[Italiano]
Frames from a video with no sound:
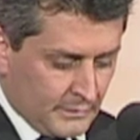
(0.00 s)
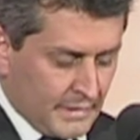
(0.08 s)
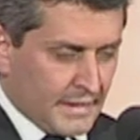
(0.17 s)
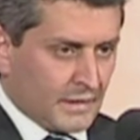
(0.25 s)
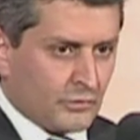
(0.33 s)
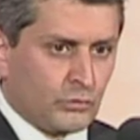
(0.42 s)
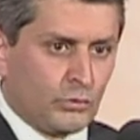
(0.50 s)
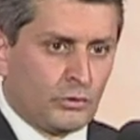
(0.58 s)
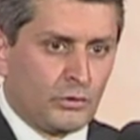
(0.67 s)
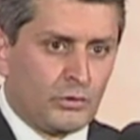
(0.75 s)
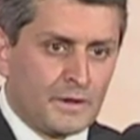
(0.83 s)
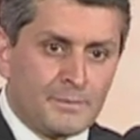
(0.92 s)
Era
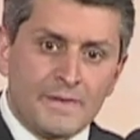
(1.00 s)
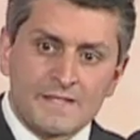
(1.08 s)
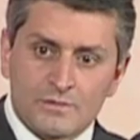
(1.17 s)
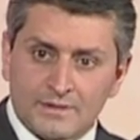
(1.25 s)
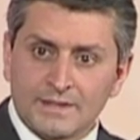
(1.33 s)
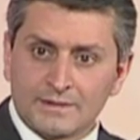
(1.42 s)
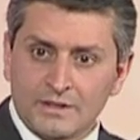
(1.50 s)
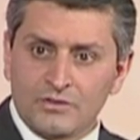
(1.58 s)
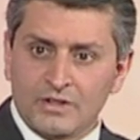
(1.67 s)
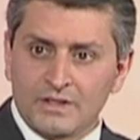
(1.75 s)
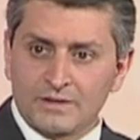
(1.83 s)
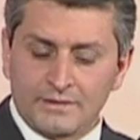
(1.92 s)
solo in mezzo a tanta
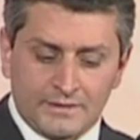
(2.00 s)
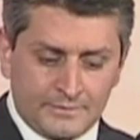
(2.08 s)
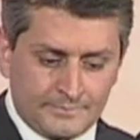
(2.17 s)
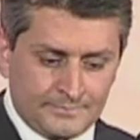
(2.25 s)
gente,